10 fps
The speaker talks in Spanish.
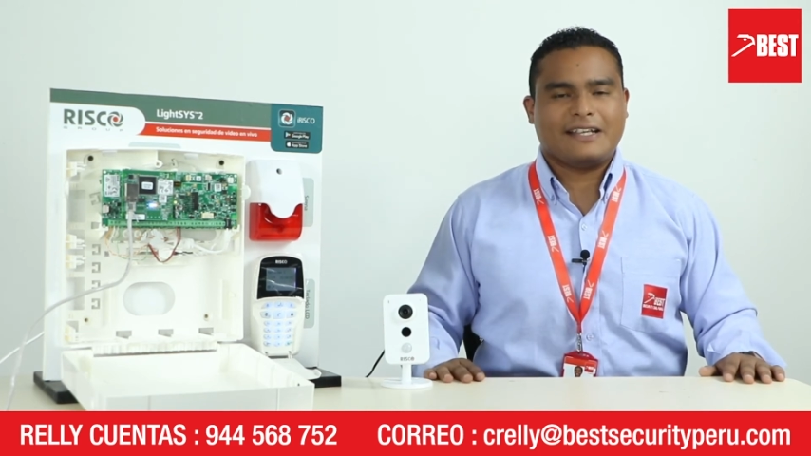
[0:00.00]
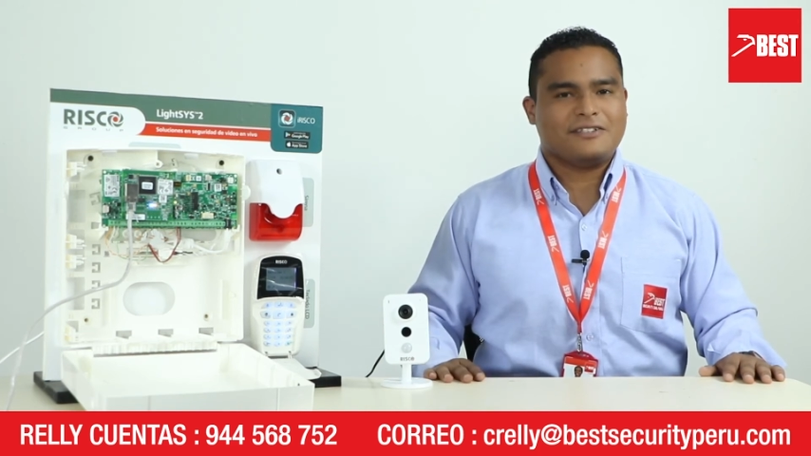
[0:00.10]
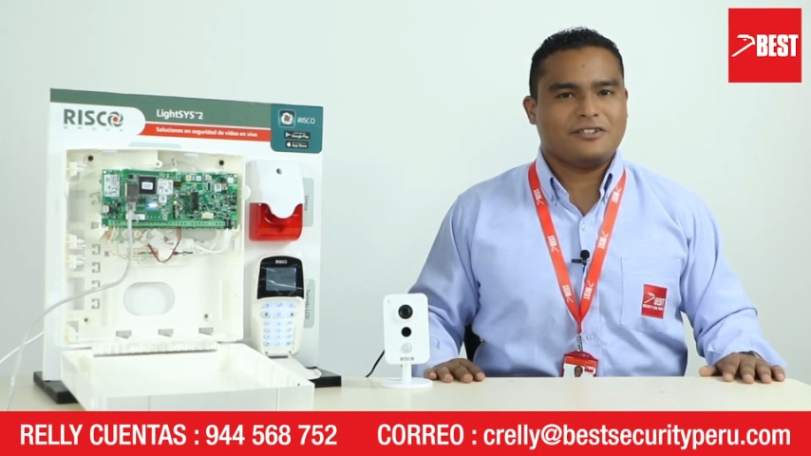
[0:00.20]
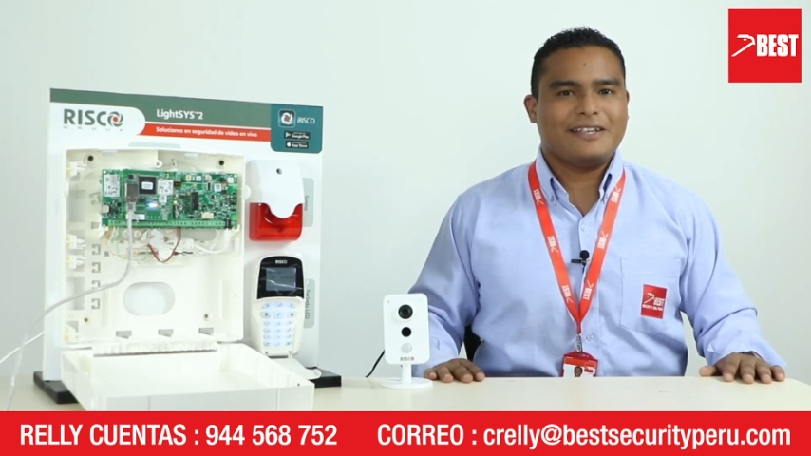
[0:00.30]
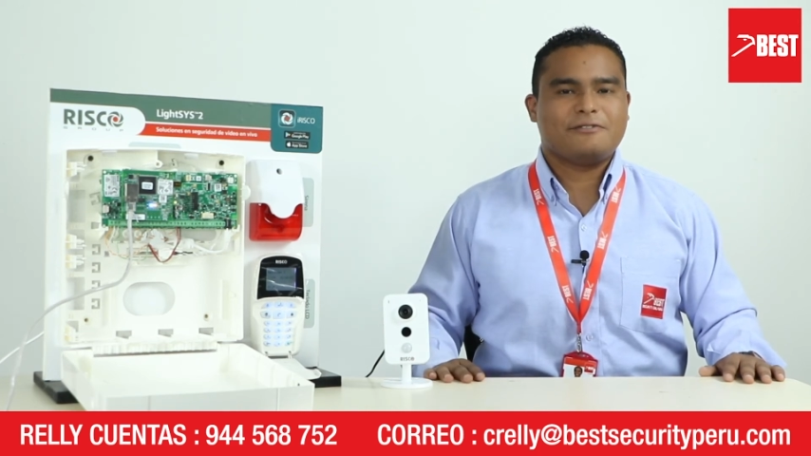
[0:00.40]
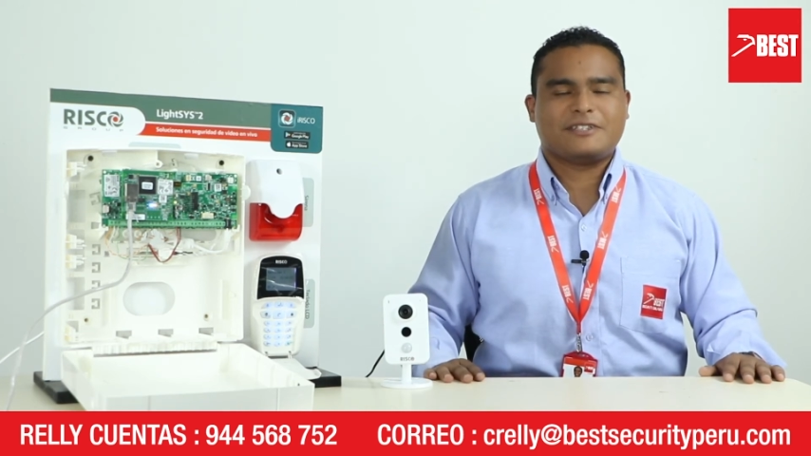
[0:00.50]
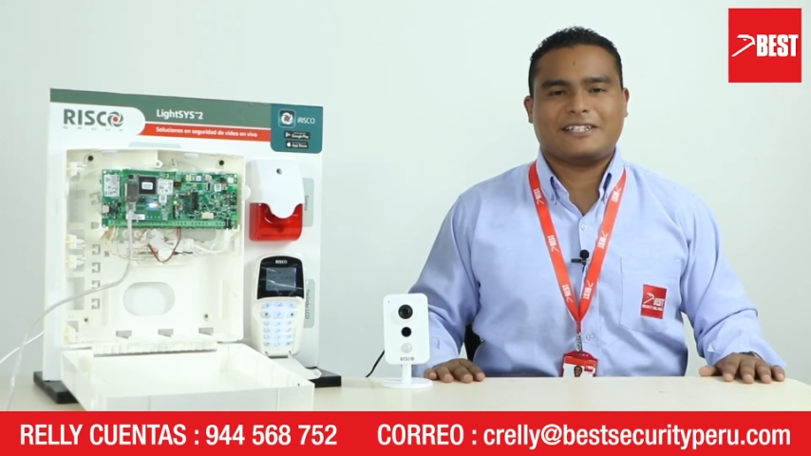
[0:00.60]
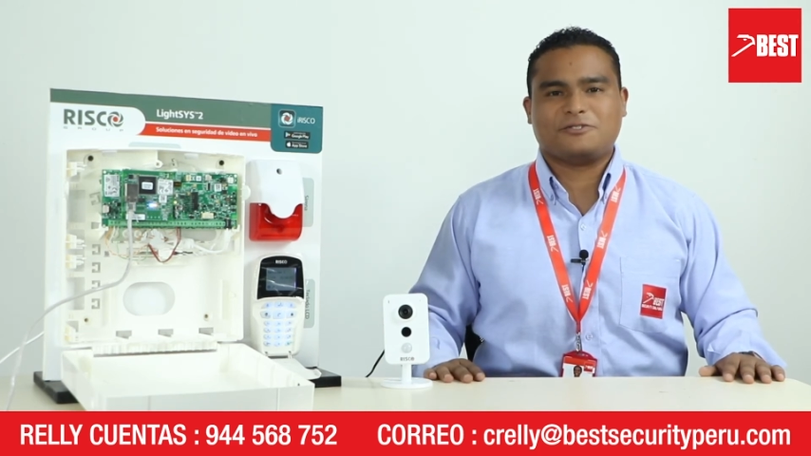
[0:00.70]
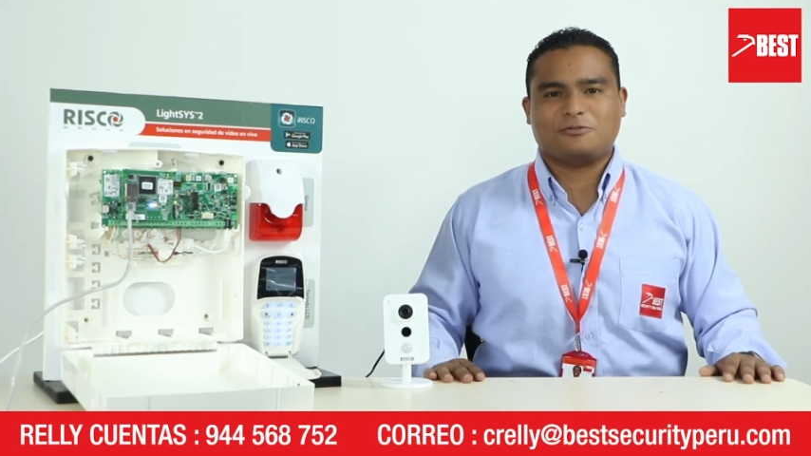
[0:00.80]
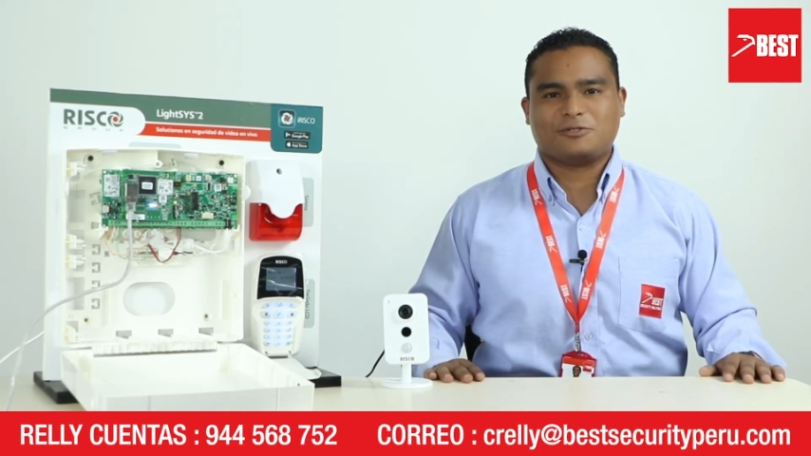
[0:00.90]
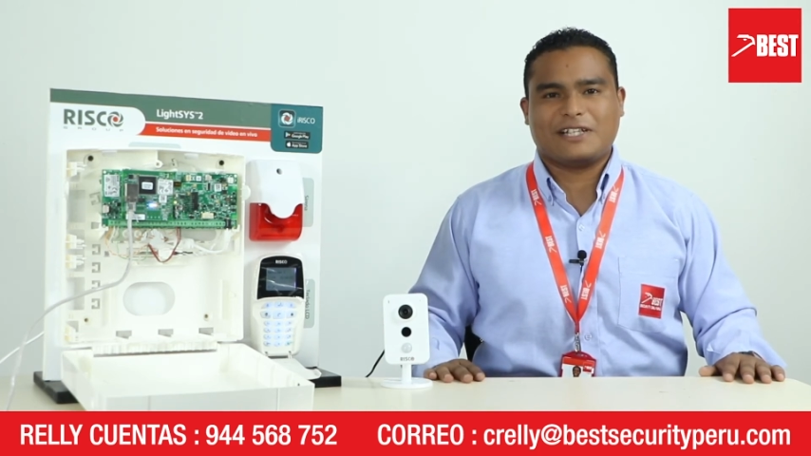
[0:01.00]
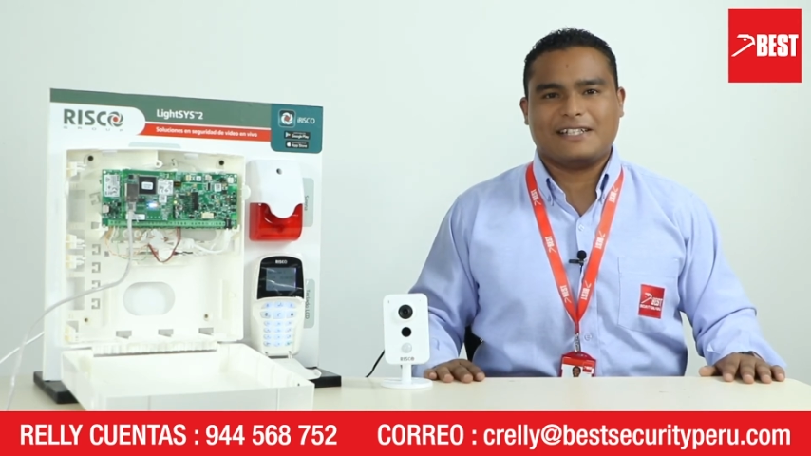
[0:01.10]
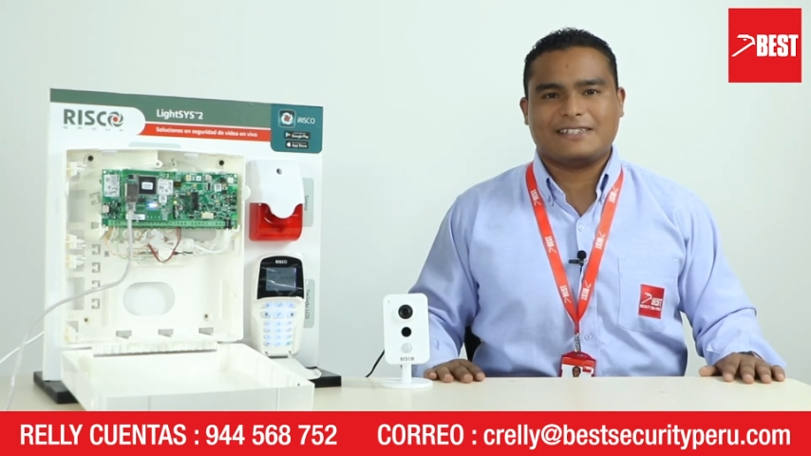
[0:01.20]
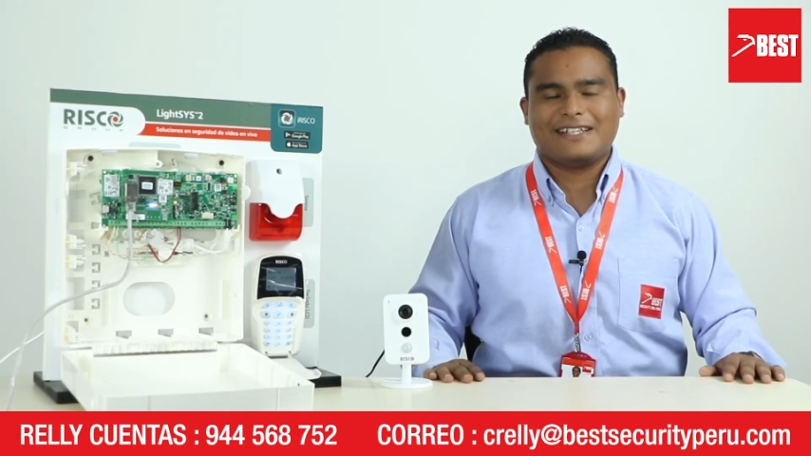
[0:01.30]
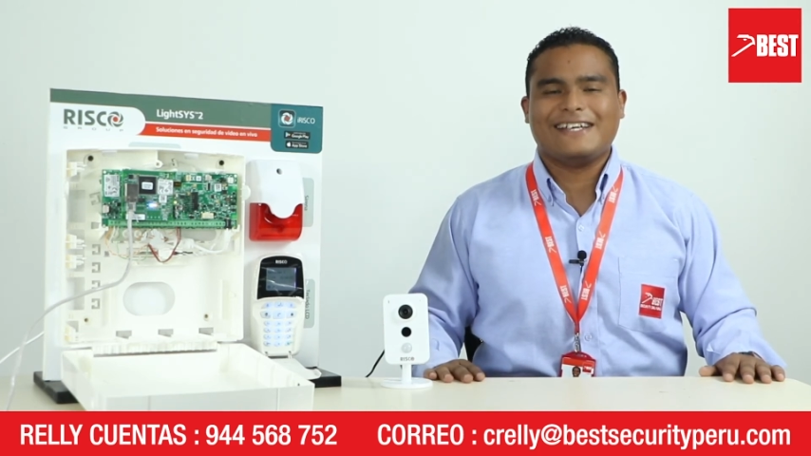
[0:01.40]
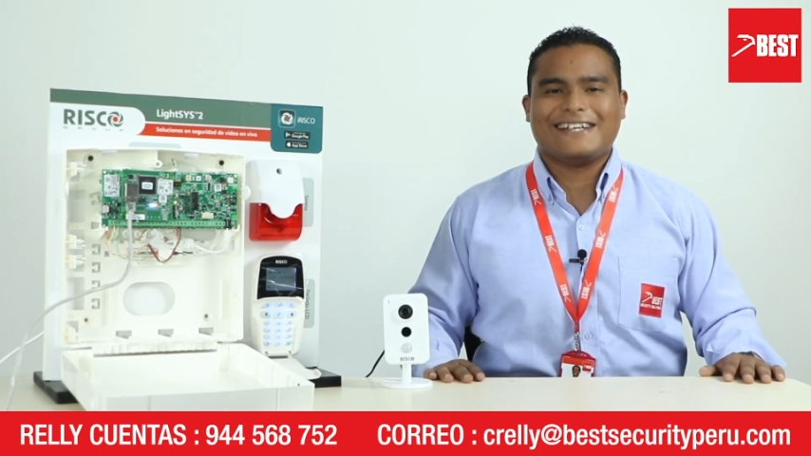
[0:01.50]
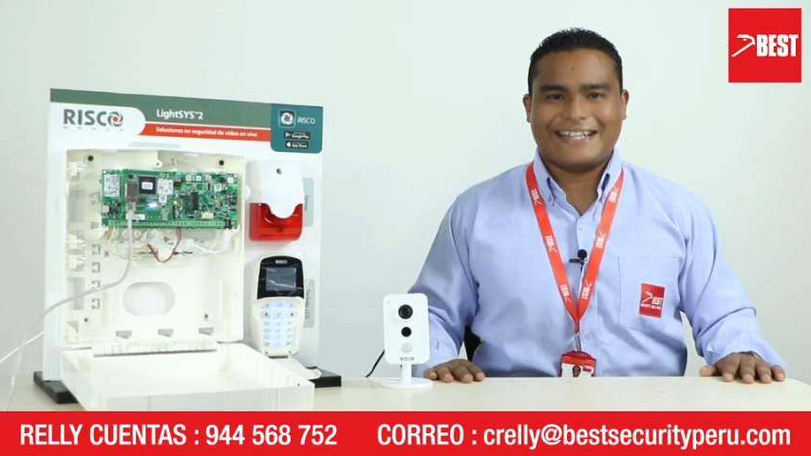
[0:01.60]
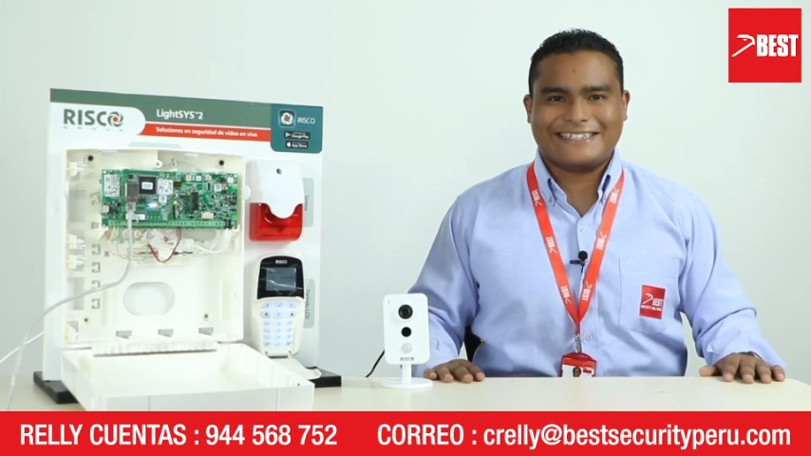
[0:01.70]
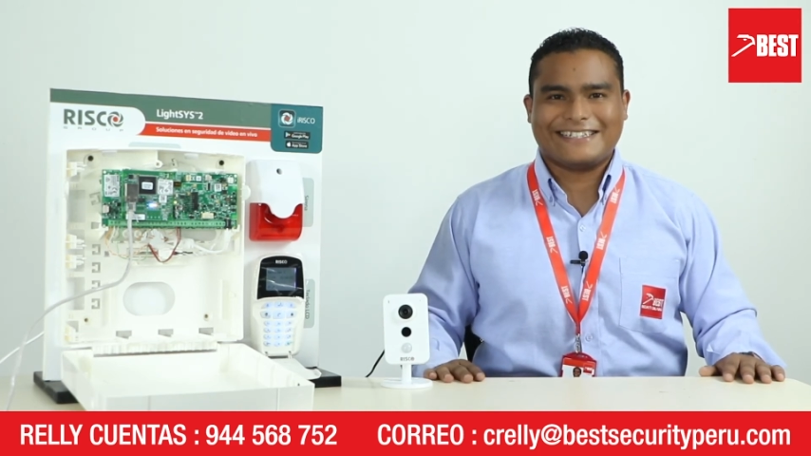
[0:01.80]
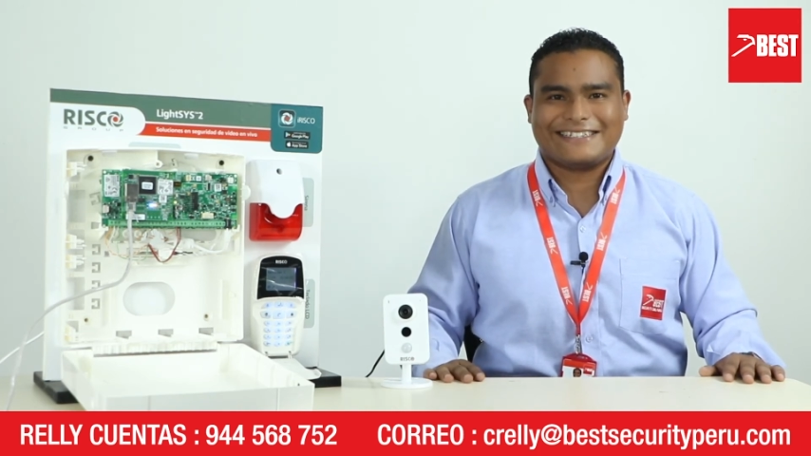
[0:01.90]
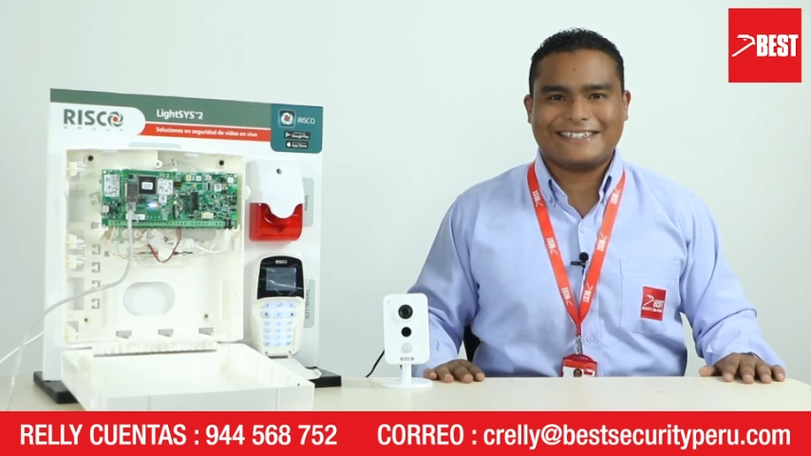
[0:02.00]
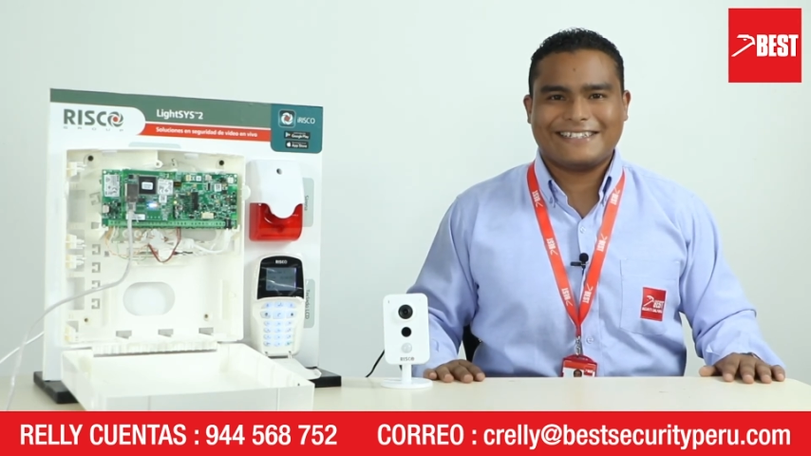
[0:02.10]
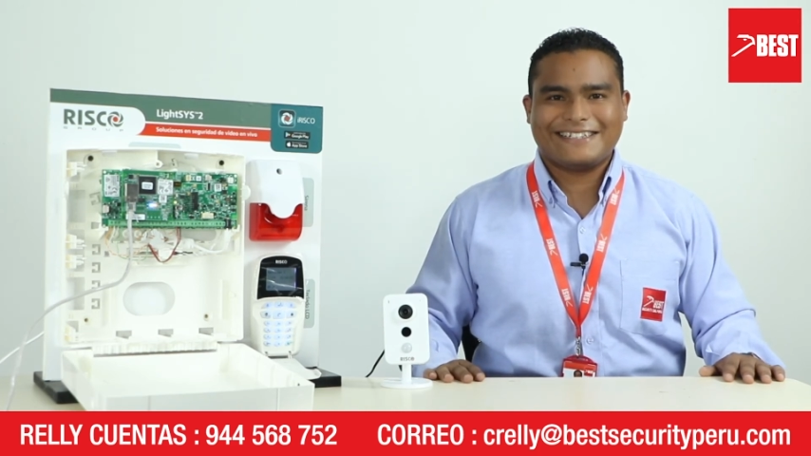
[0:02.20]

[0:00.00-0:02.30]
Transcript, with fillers: en todas nuestras sucursales. Gracias.